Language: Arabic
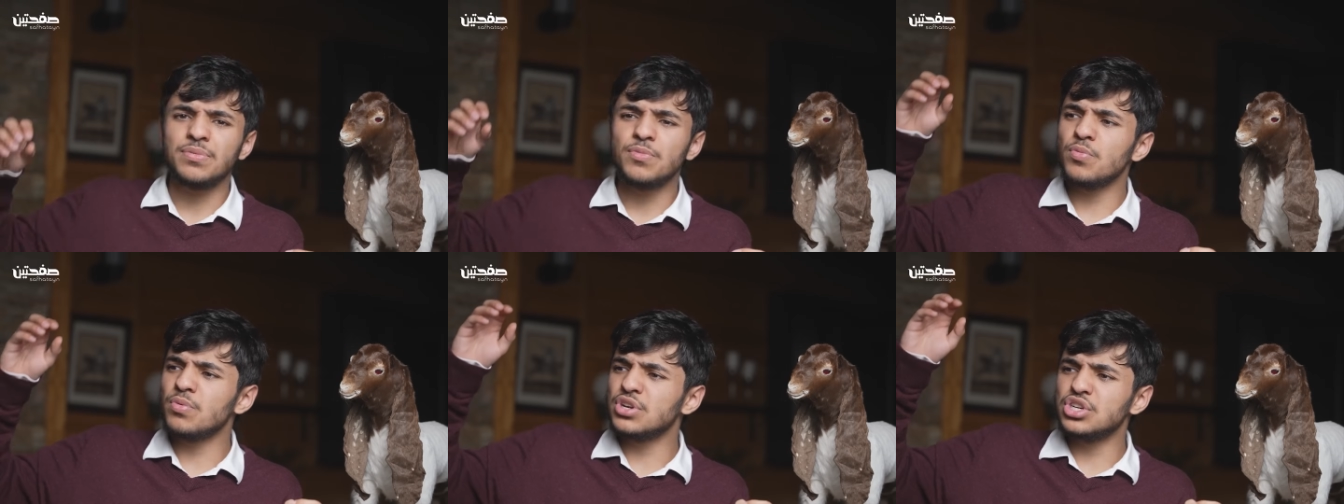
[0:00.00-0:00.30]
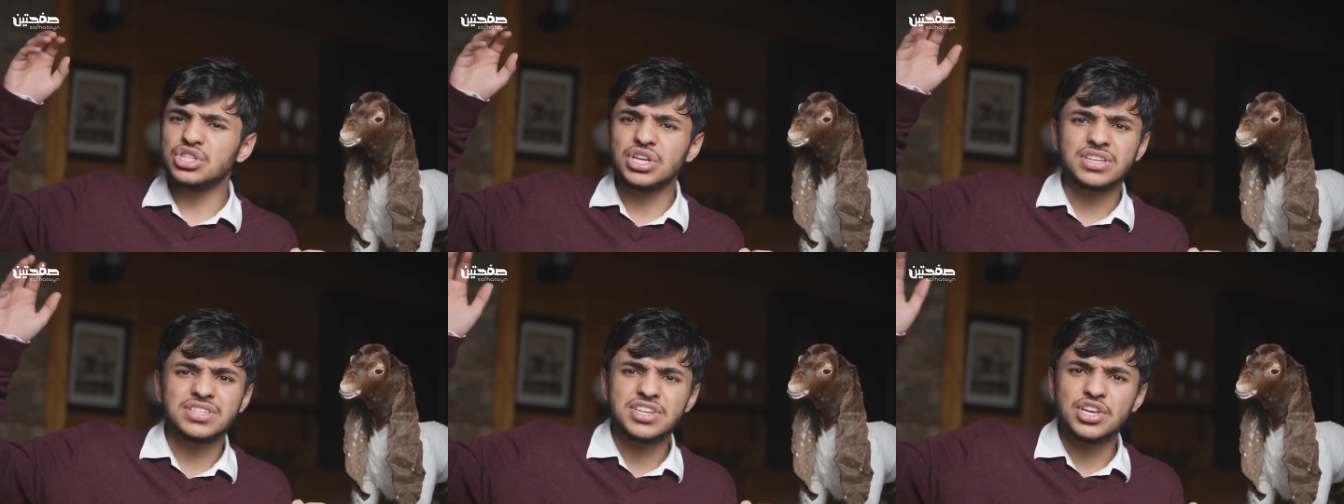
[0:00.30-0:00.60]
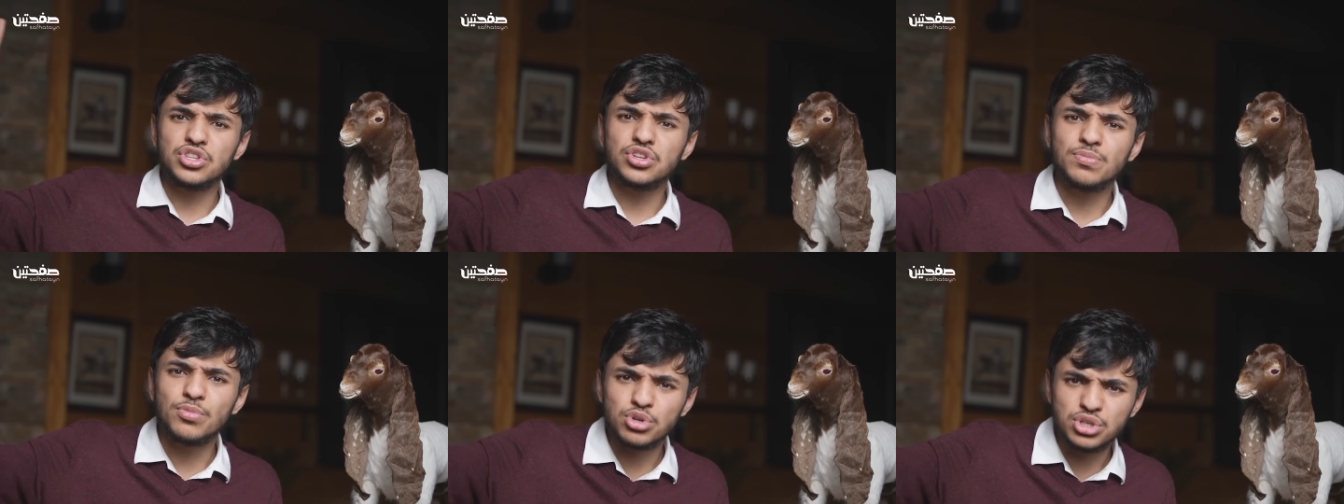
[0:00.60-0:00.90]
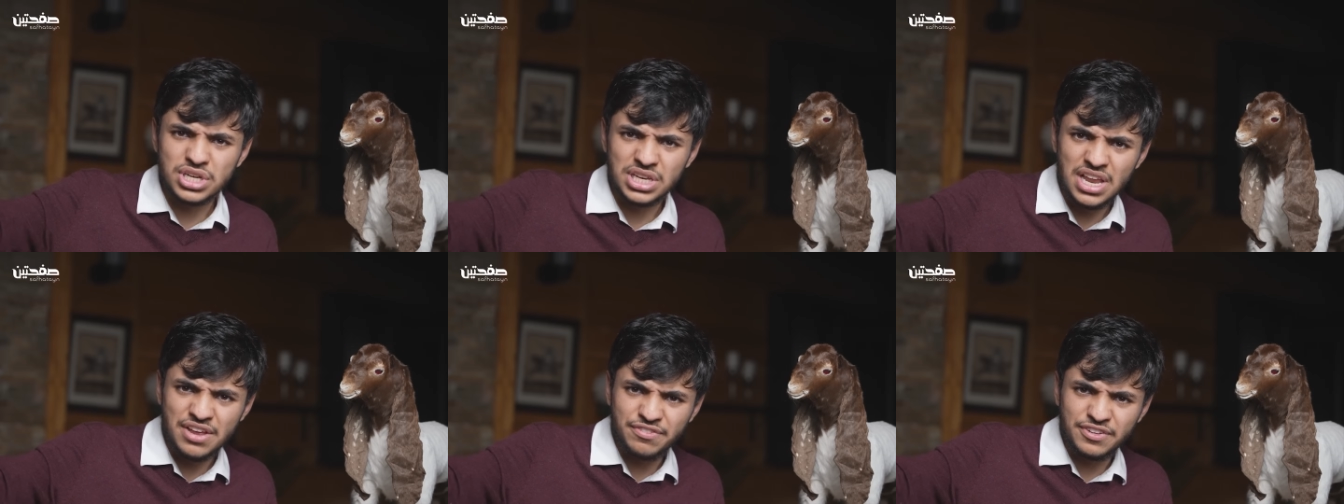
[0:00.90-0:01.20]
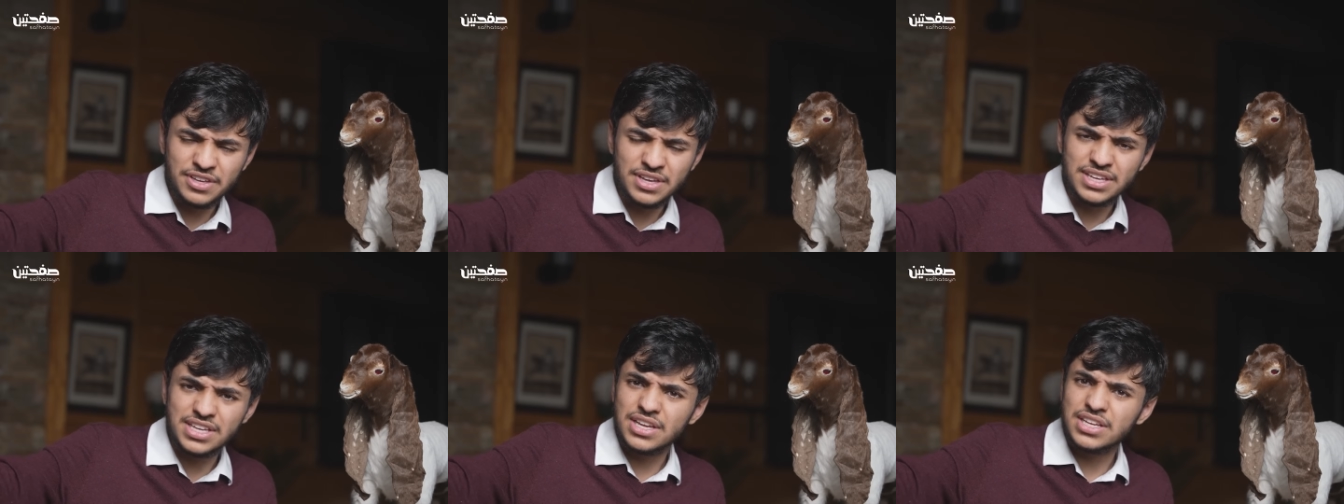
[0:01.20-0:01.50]
ممكن شخص عنده مشكله
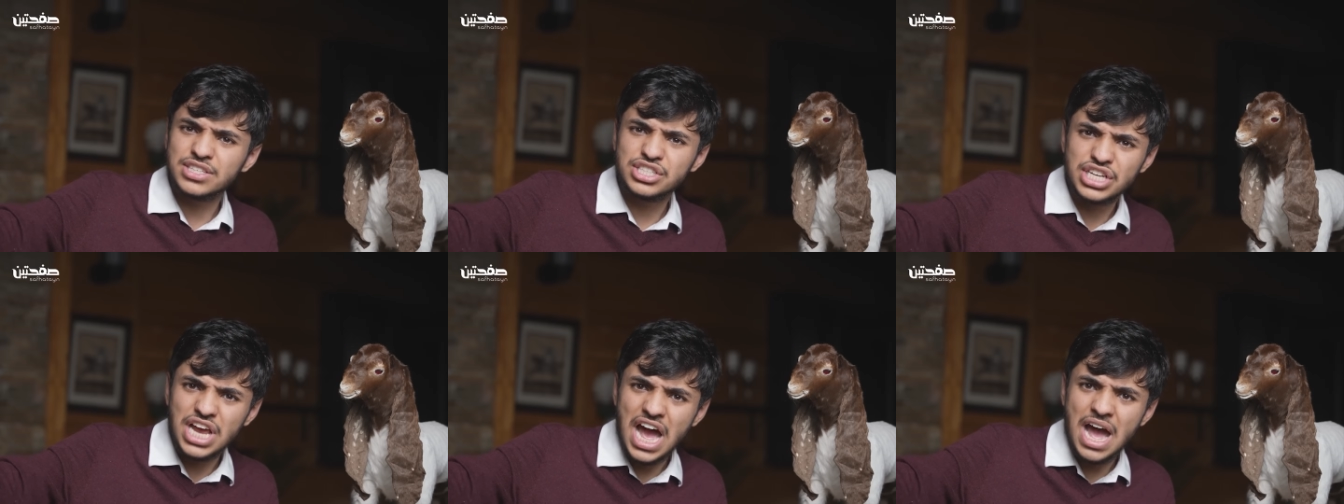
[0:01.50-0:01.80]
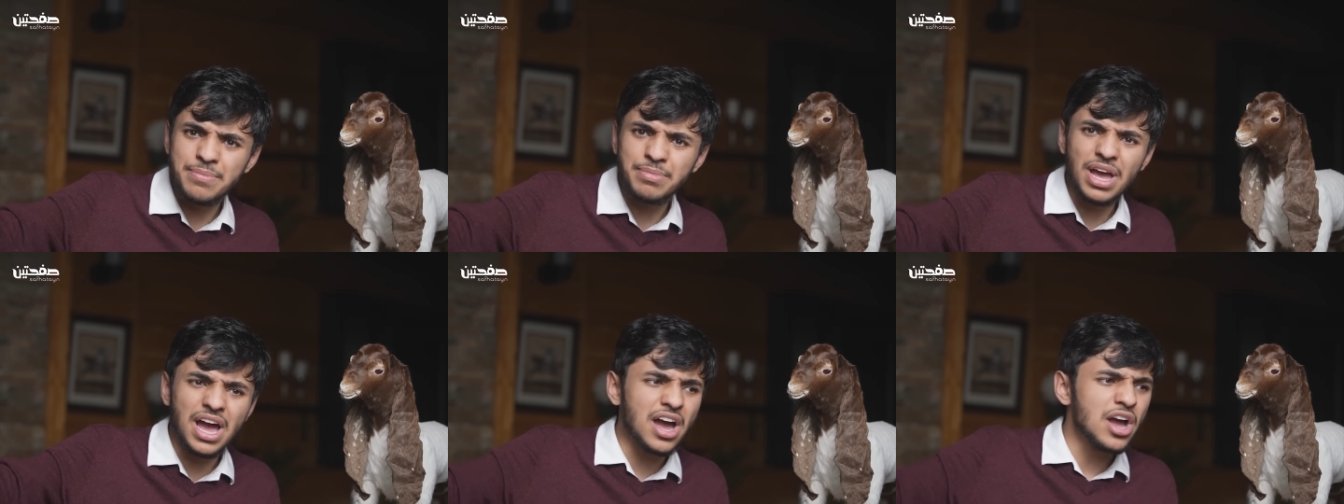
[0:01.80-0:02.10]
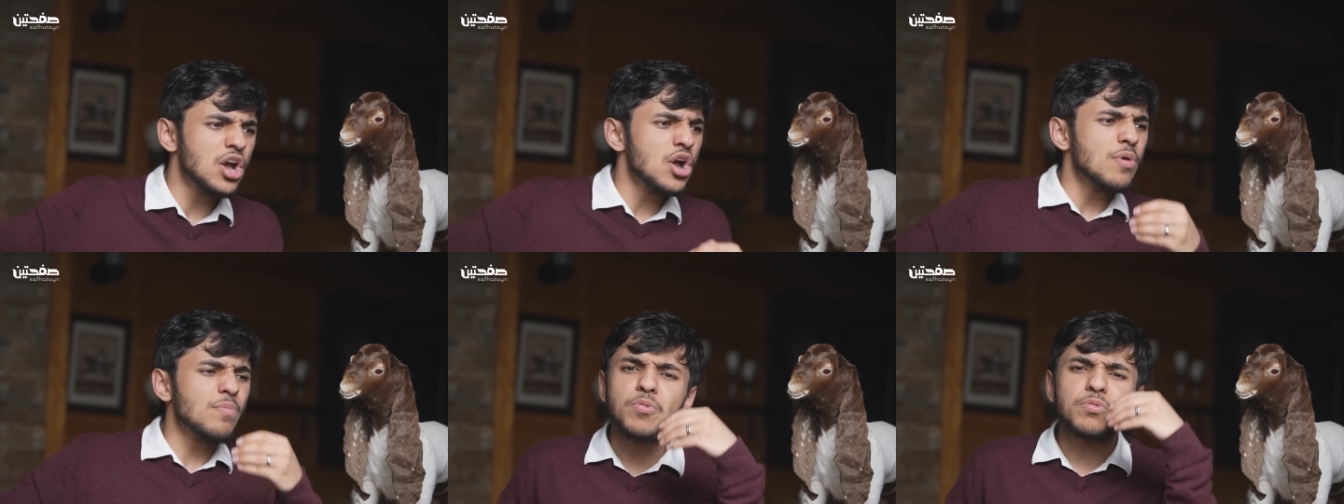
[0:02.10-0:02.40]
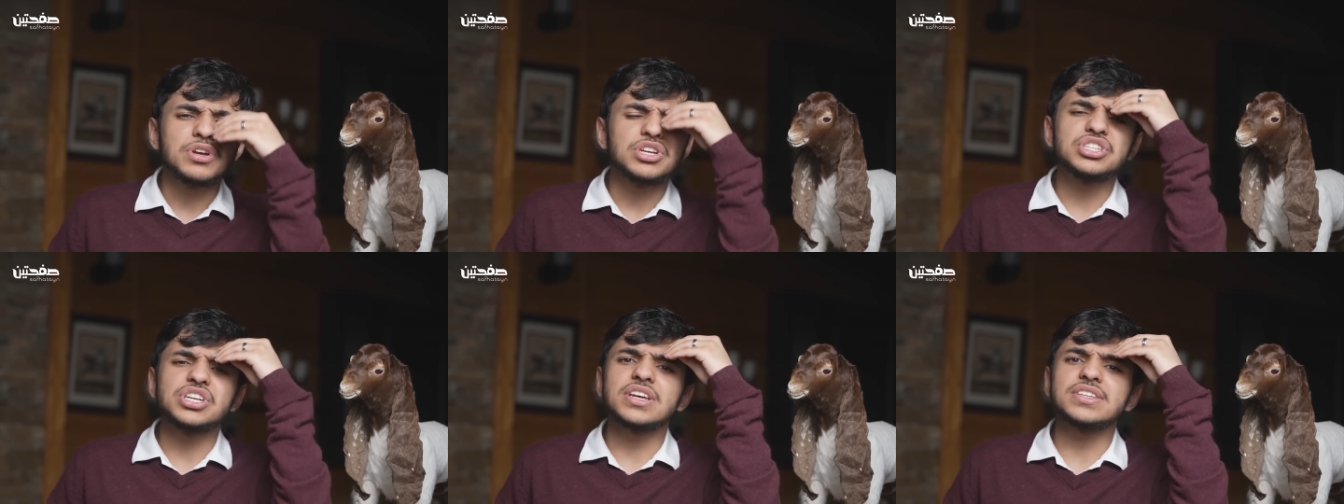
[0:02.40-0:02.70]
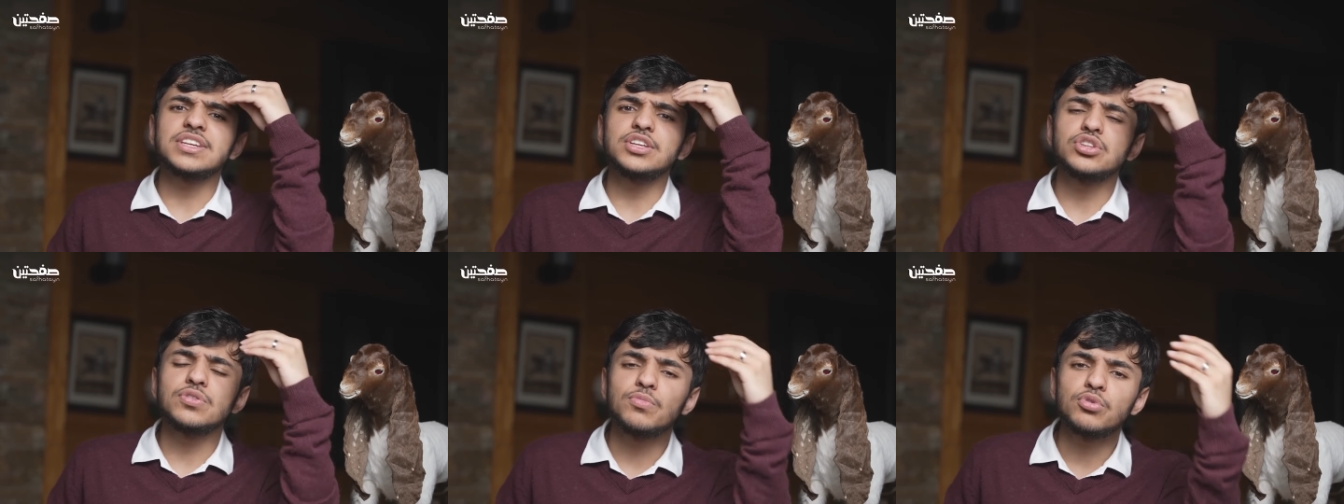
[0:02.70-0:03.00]
في الجامعه ممكن
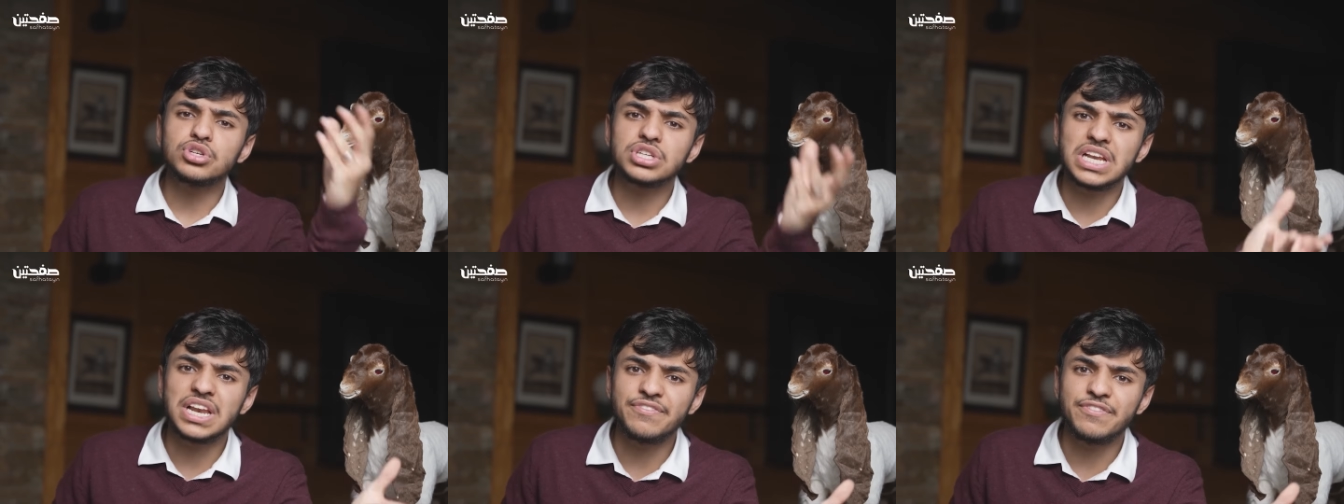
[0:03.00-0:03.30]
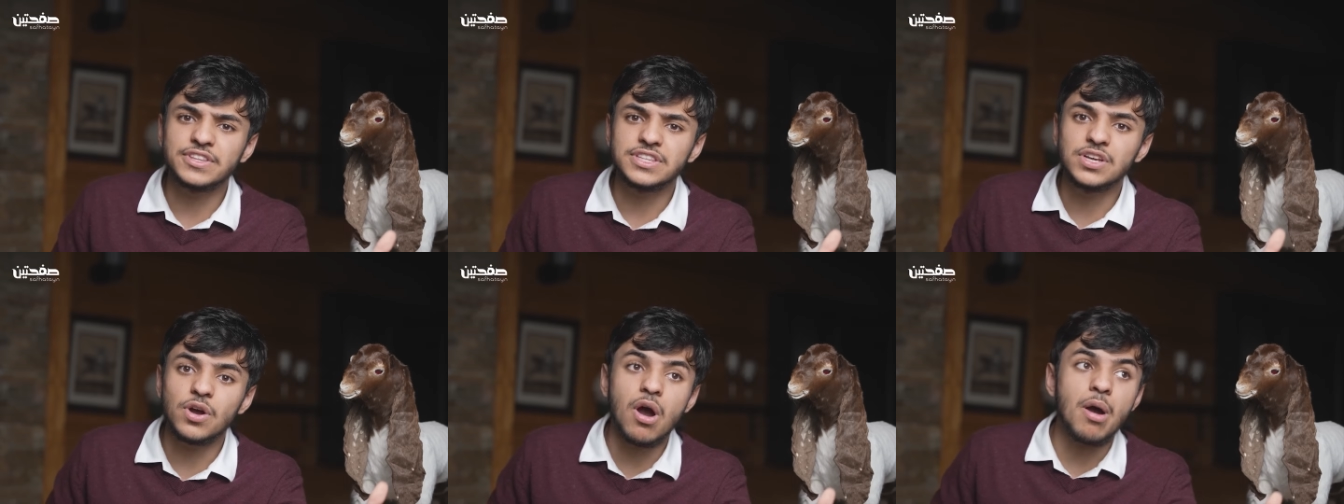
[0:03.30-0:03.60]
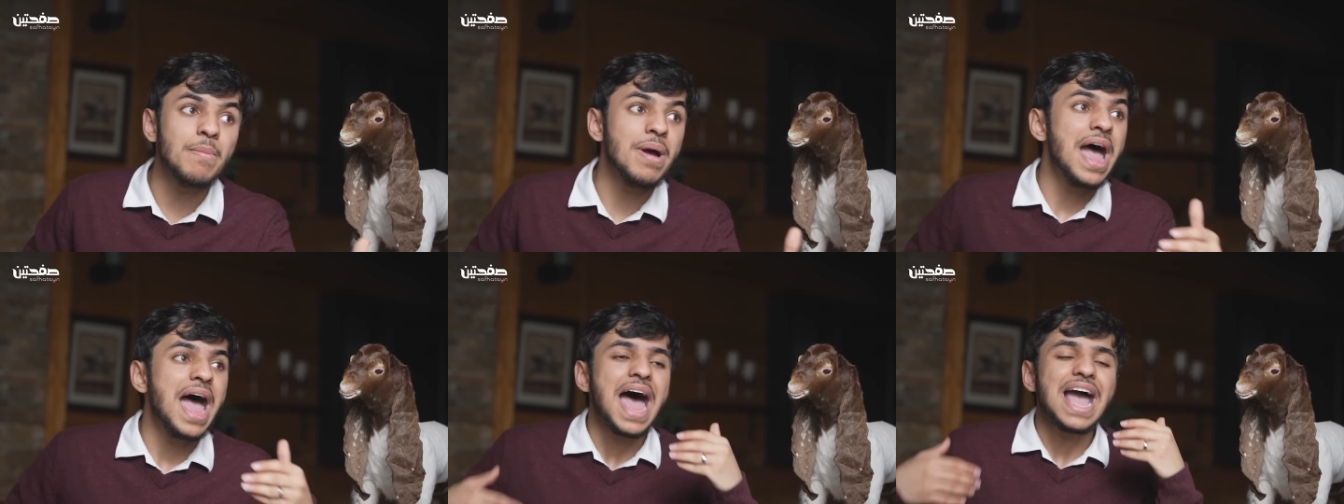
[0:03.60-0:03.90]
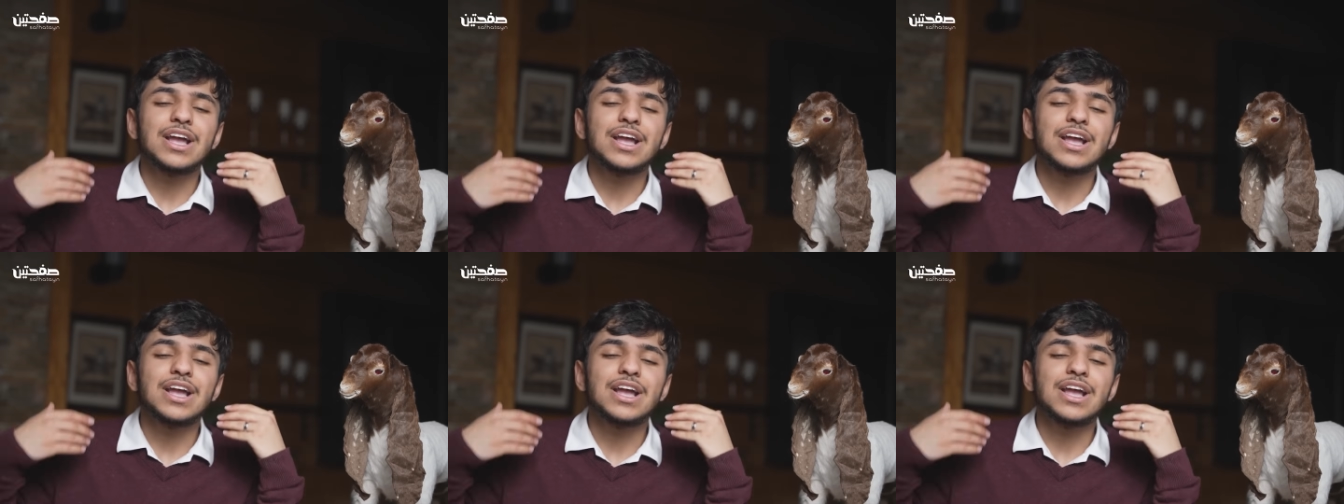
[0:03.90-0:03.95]
شخص عنده مشكله في الدوام